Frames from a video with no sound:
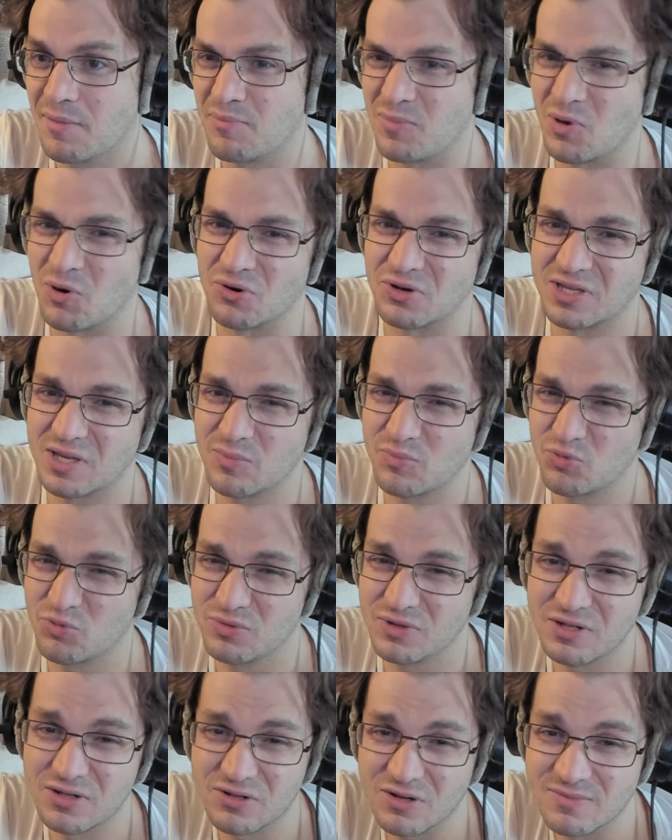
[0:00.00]
Mais en game
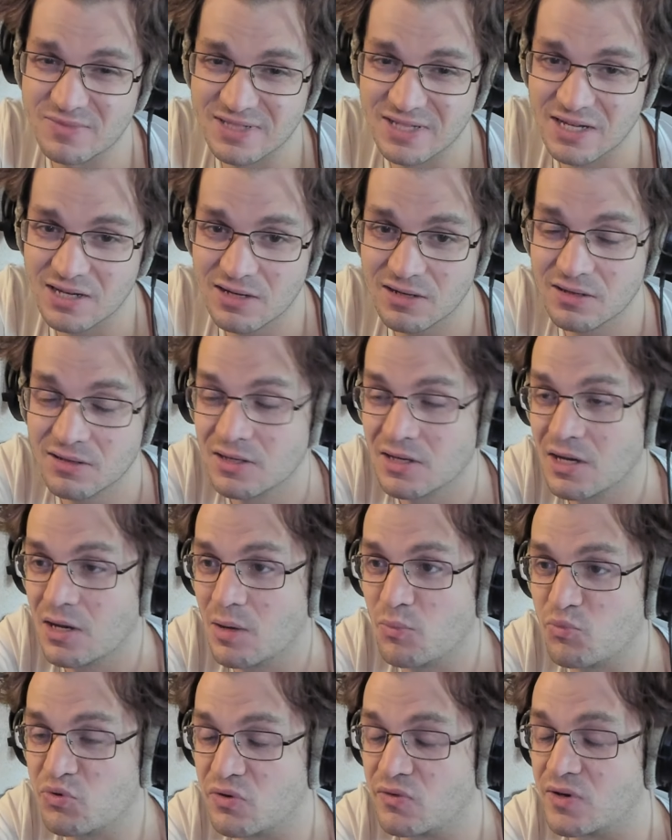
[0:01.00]
public comme ça,
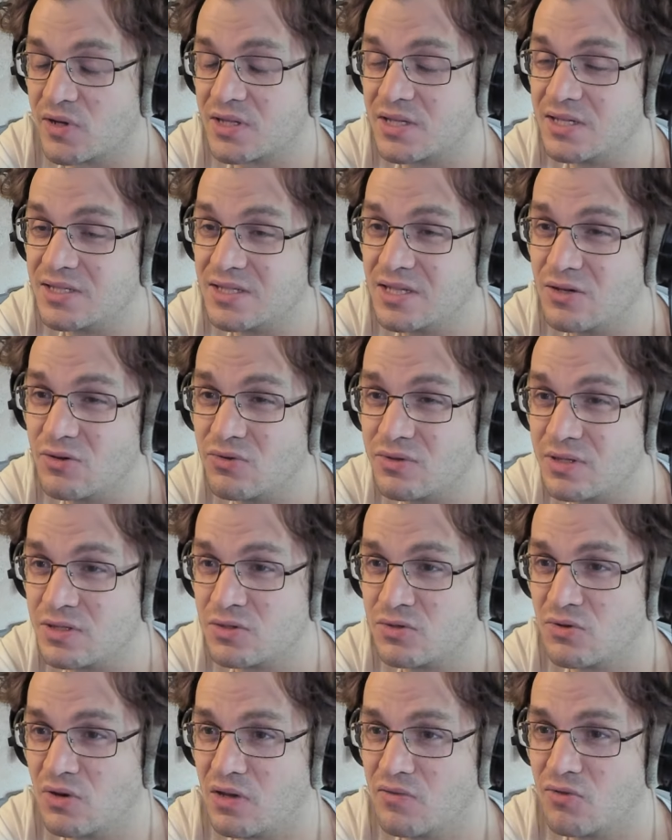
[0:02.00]
pour avoir testé côté
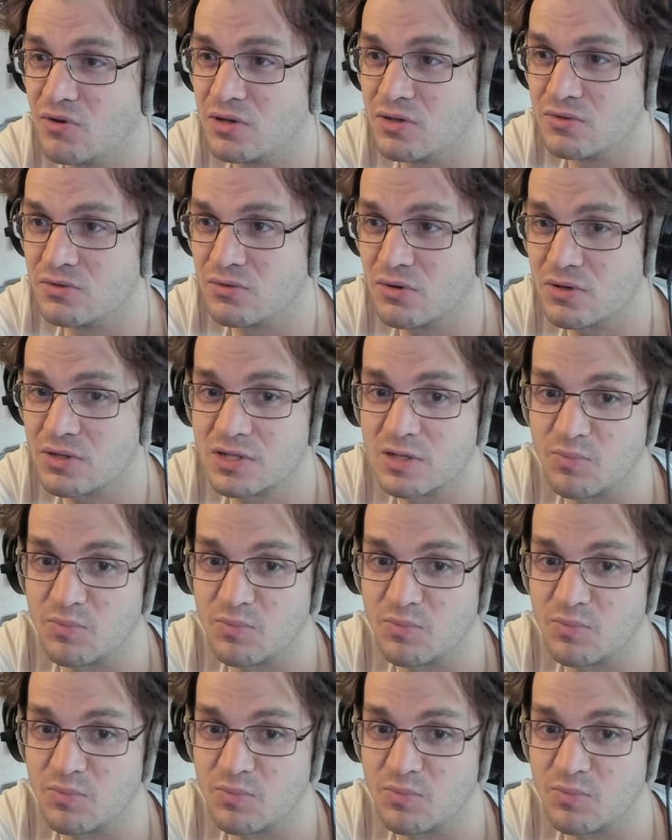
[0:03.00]
survivant et tueur,